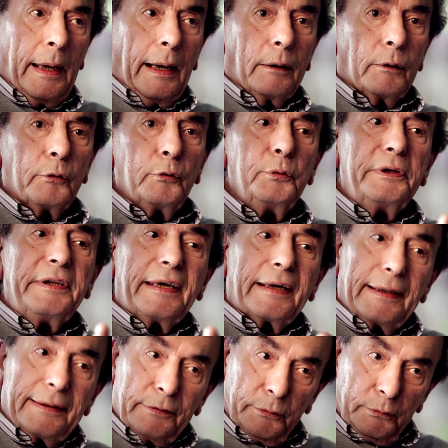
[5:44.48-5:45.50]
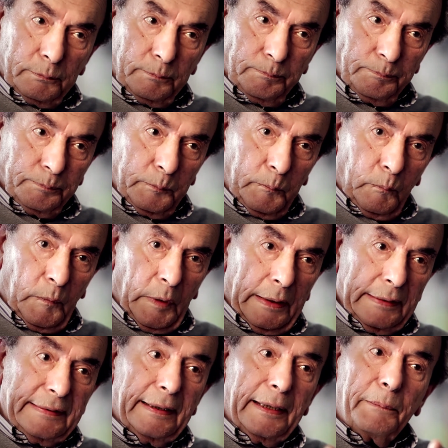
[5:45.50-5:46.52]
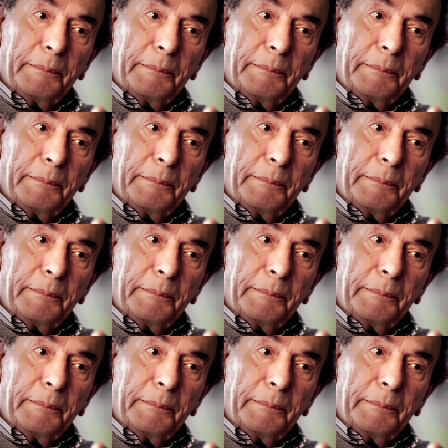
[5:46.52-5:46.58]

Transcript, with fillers: Alors une des raisons, c'est